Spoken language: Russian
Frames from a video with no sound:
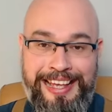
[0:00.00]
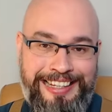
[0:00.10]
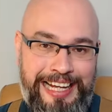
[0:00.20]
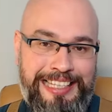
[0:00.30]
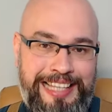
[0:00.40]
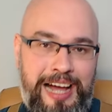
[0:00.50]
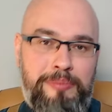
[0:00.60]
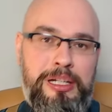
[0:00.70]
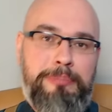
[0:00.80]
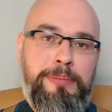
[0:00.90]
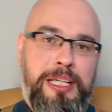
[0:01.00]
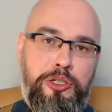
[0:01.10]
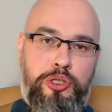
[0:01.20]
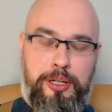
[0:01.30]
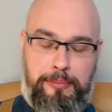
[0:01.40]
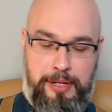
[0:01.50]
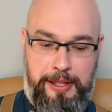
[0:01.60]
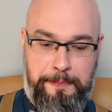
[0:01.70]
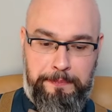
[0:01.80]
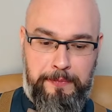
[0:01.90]
Когда мы пишем
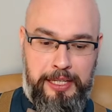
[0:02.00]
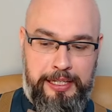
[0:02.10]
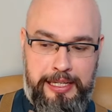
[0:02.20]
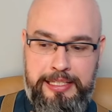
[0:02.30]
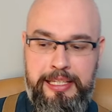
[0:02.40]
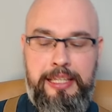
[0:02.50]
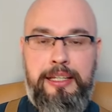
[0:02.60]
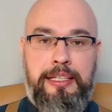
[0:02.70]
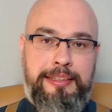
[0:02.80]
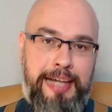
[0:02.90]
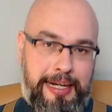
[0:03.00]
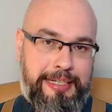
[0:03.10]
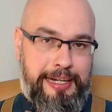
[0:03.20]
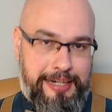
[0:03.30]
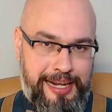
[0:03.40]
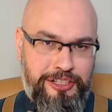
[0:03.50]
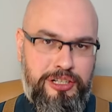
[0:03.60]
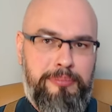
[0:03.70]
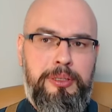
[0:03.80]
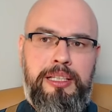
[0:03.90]
Э, не так, как
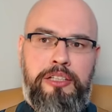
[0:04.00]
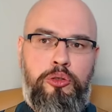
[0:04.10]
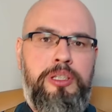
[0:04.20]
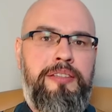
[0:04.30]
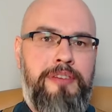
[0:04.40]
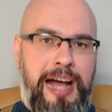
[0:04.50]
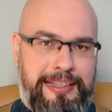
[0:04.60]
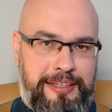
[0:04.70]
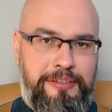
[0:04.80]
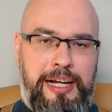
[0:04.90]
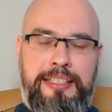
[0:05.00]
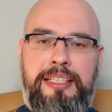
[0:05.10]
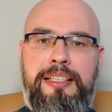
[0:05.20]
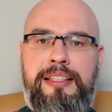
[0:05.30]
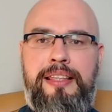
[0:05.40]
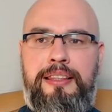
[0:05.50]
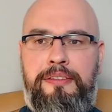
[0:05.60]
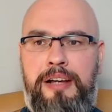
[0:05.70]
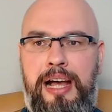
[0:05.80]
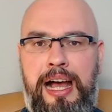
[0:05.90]
раньше было, до 9.11,